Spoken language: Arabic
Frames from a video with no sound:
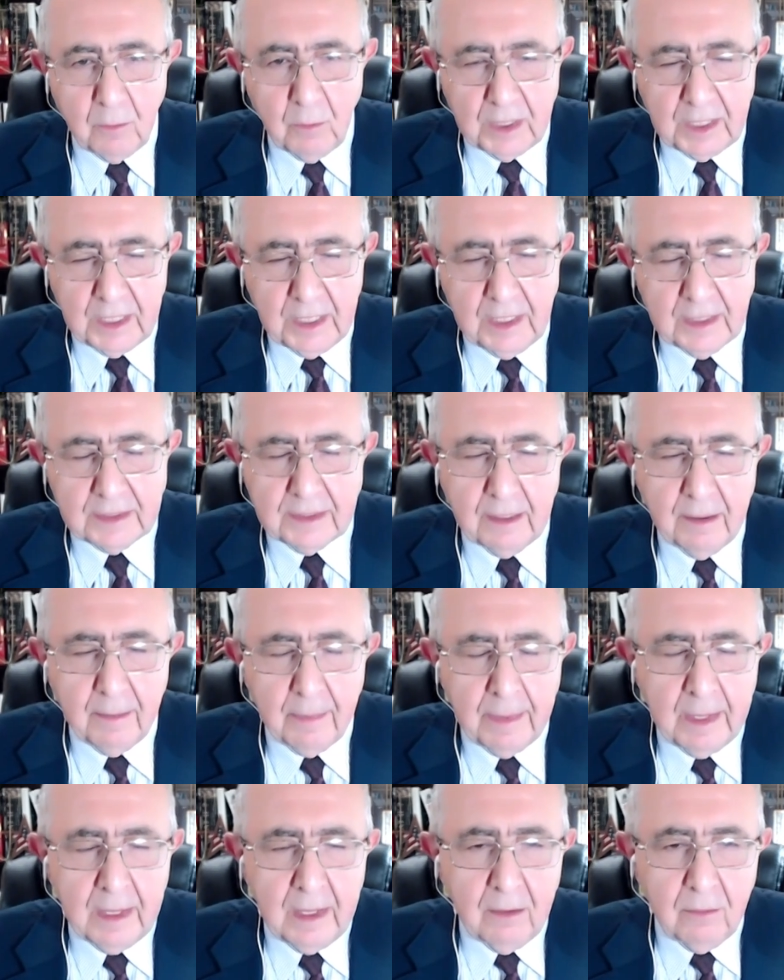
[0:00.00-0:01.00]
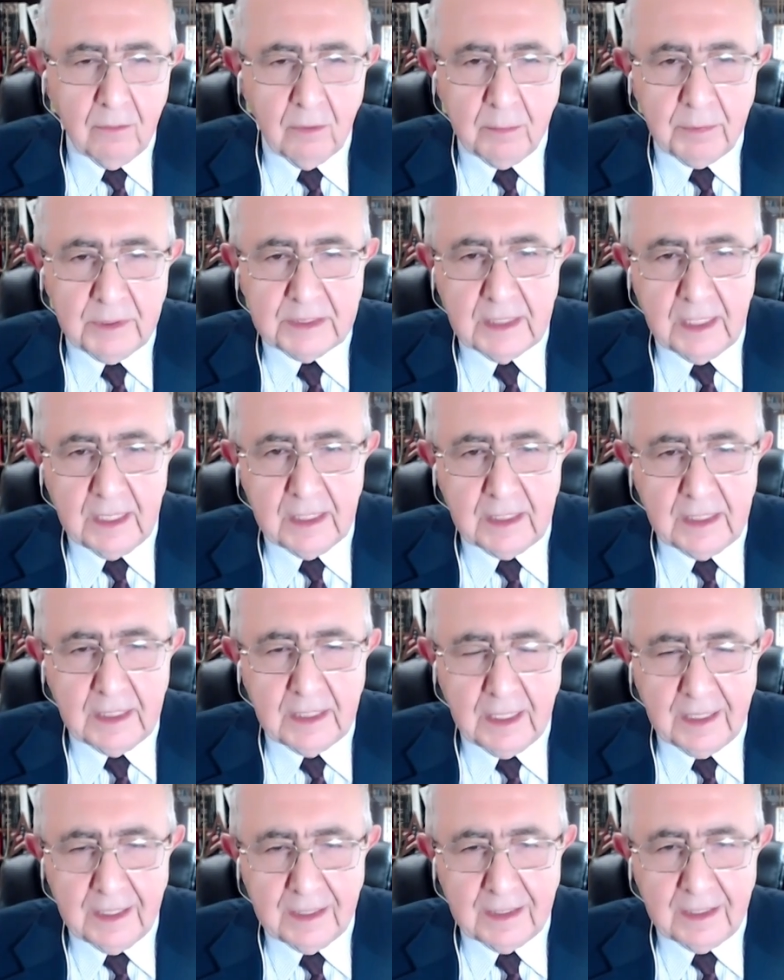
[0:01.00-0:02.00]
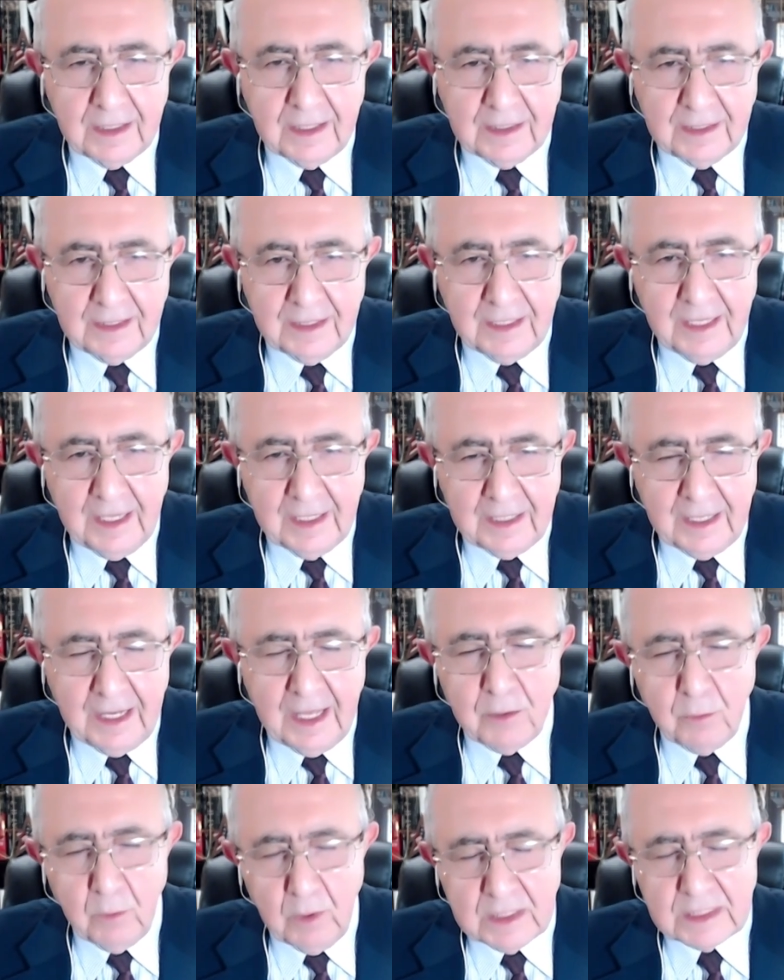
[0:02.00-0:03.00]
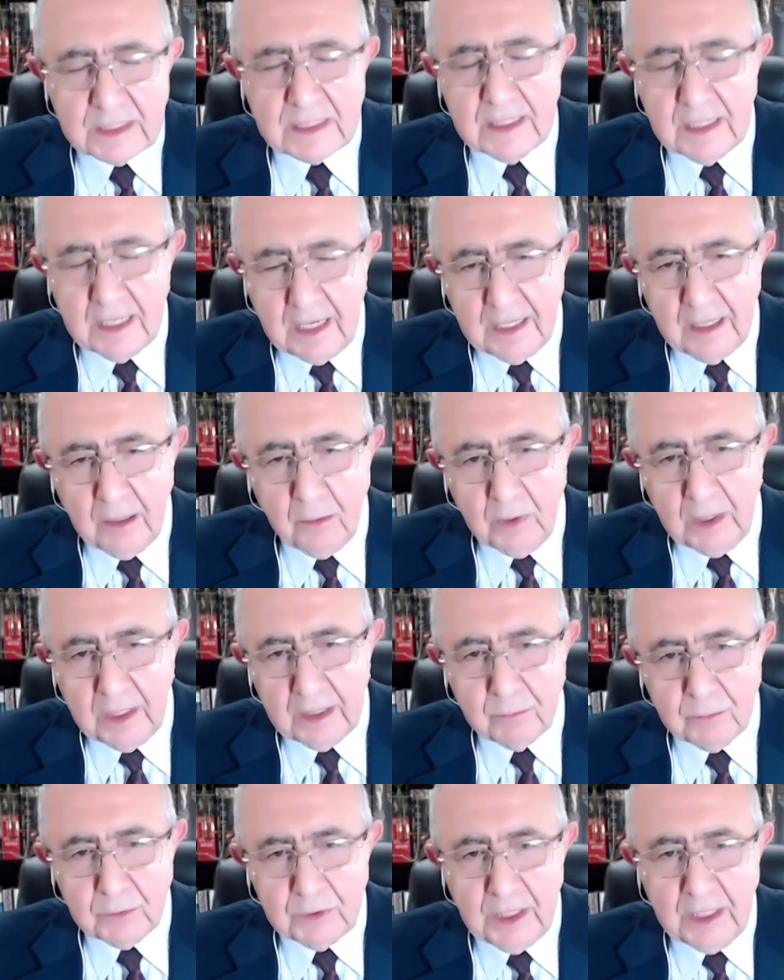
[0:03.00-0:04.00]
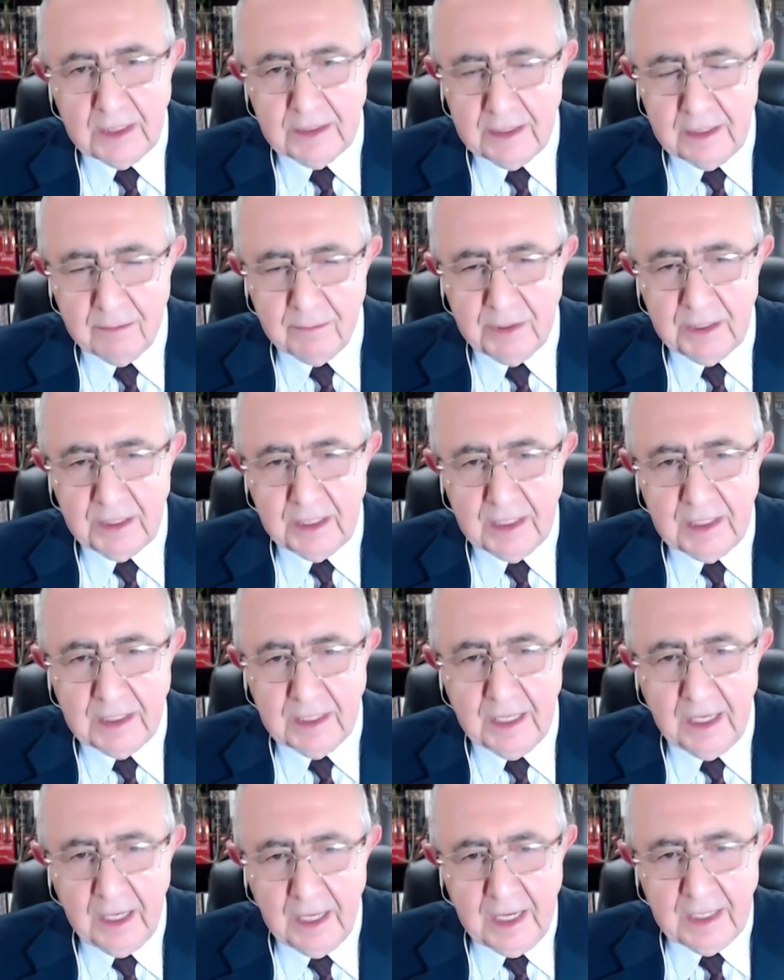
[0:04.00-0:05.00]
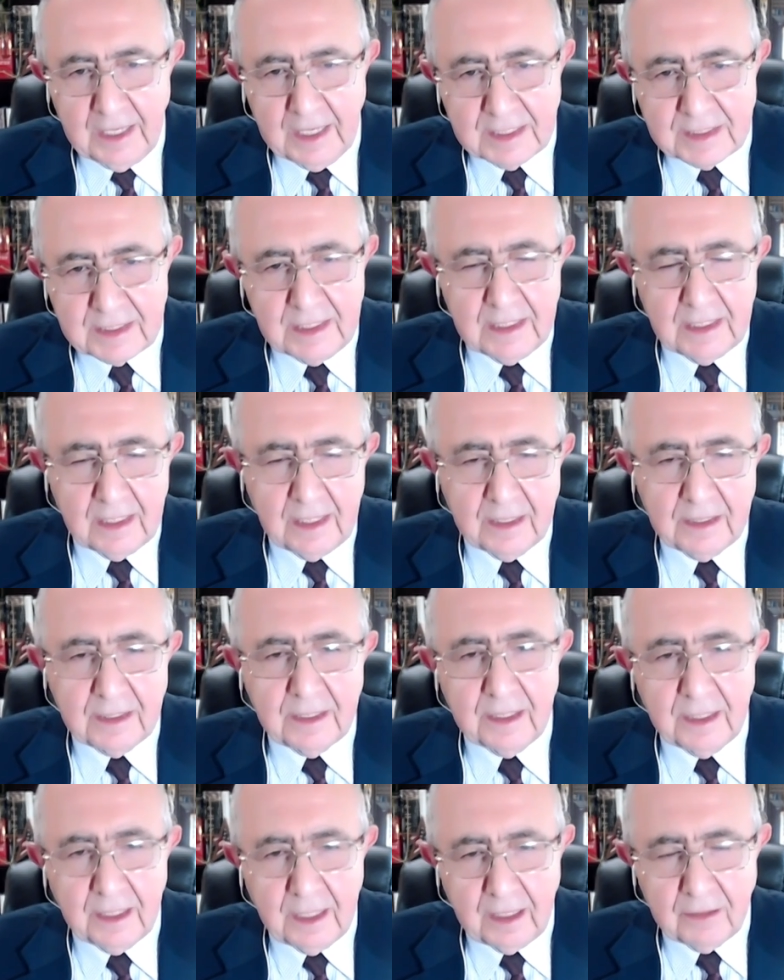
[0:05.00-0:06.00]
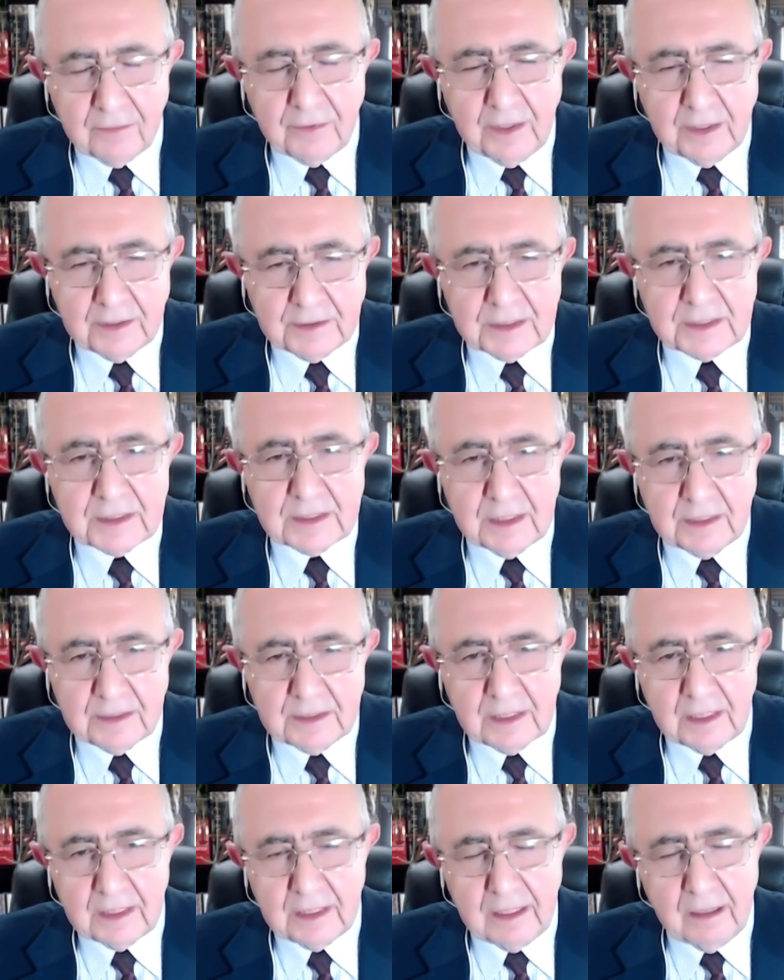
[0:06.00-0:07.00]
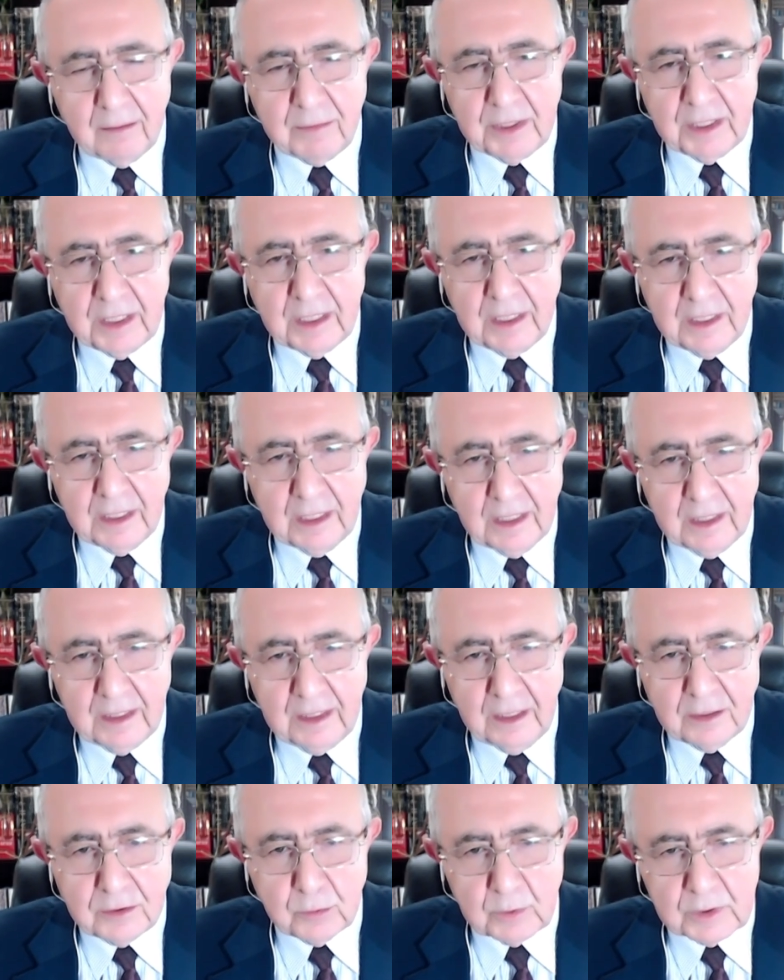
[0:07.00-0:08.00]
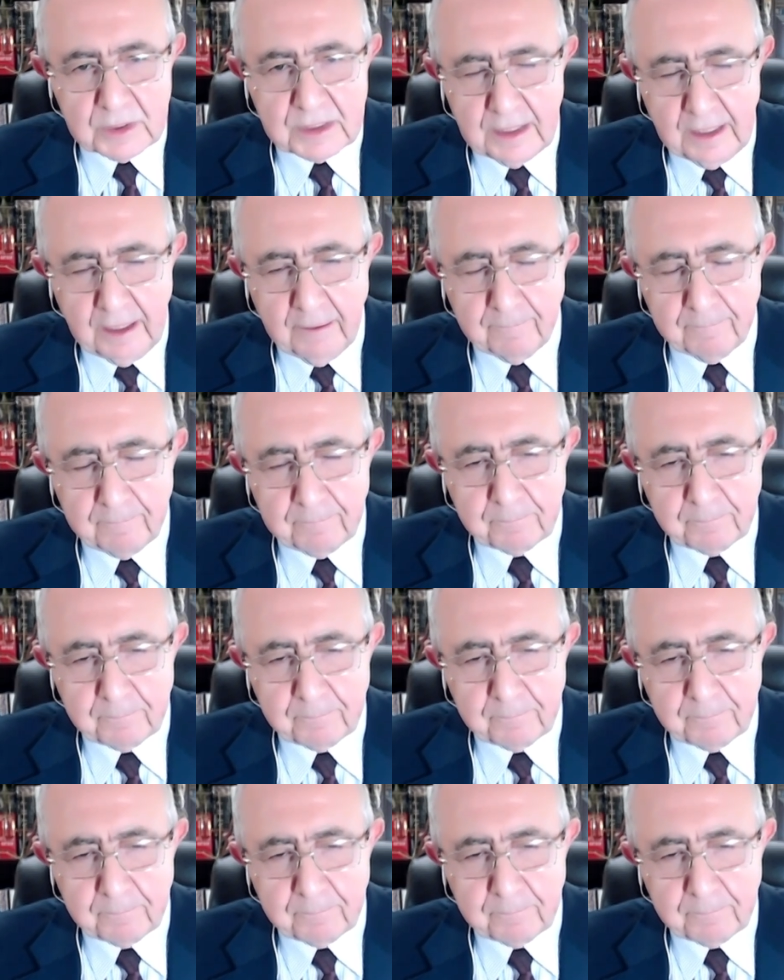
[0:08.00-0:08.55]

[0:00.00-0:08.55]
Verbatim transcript: وكندا وبالتالي آه، لا يؤثر على الولايات المتحدة الأمريكية كثيرا انخفاض الصادرات الأمريكية إلى السوق الصيني